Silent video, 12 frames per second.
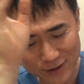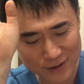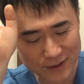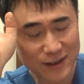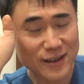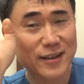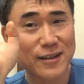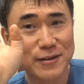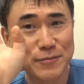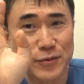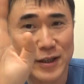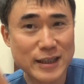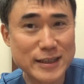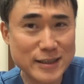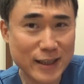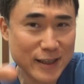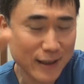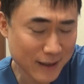と、もう一
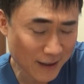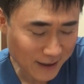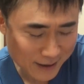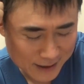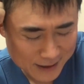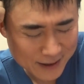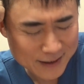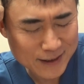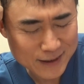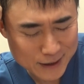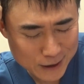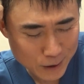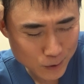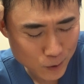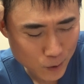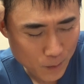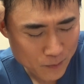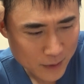切戦わない派なんですけ
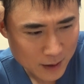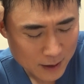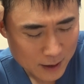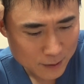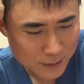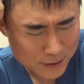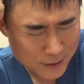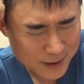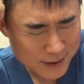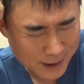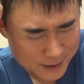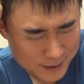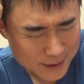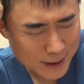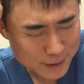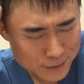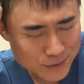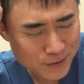どそうやって戦
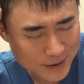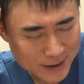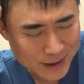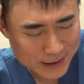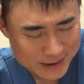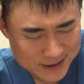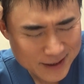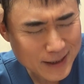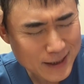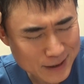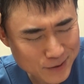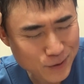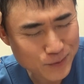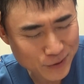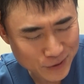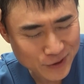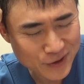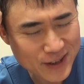うのが好きな人
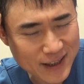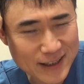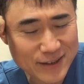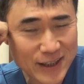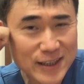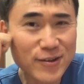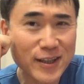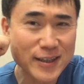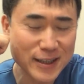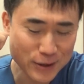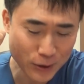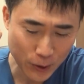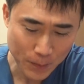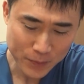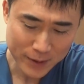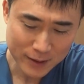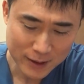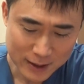も世の中にはいるわけですよ。
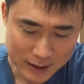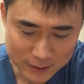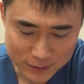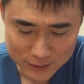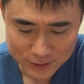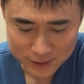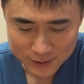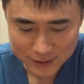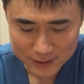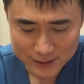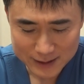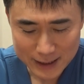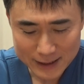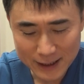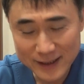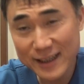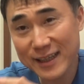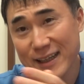あのネタ
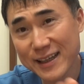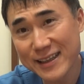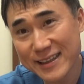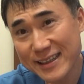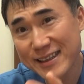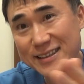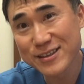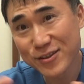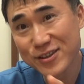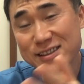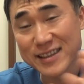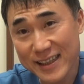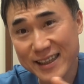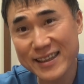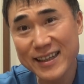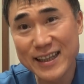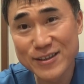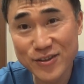でそういうね
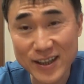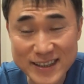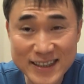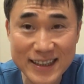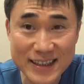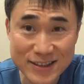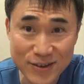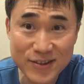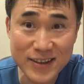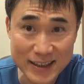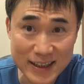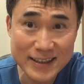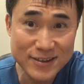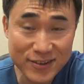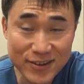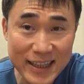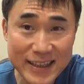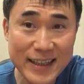戦うのが好きな人とかねそれ
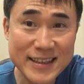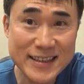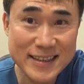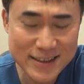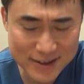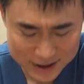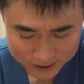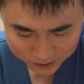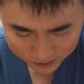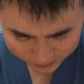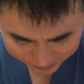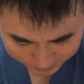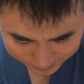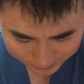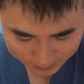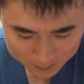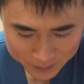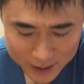をネタにする人と
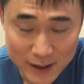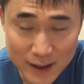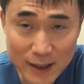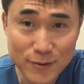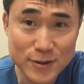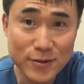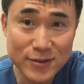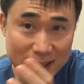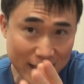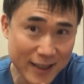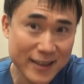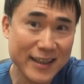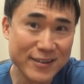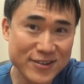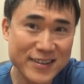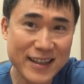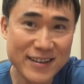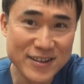かあとそういうキャラで売っ
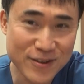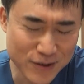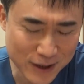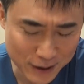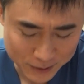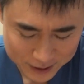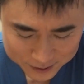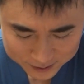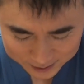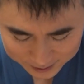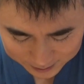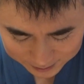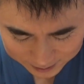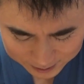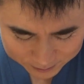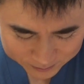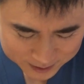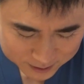てる人とかもいるんで、
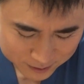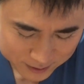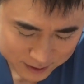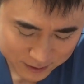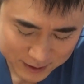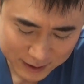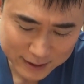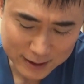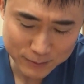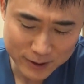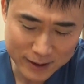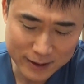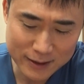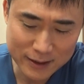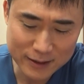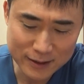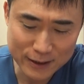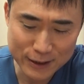まあ、それはそれでありかも分かんない
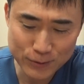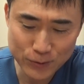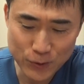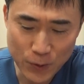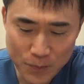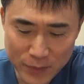んだけど、